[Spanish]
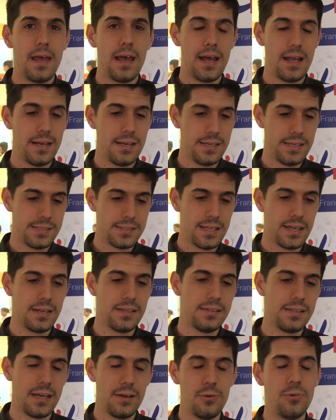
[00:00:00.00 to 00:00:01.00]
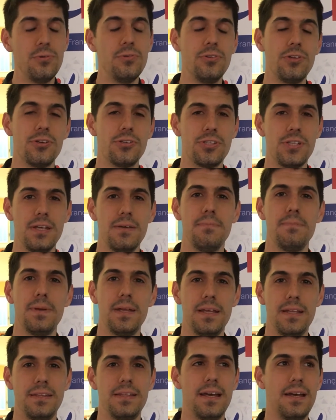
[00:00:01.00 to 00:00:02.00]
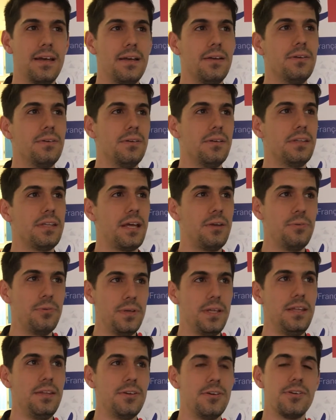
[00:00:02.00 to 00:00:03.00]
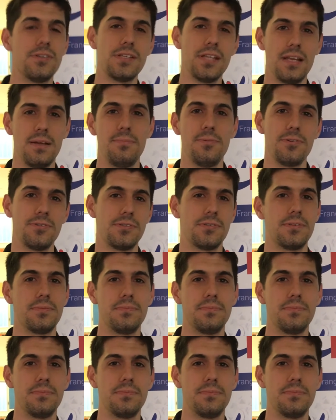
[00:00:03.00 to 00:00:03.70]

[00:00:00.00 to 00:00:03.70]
al estar tan juntos siempre, tan, tan unidos, éramos,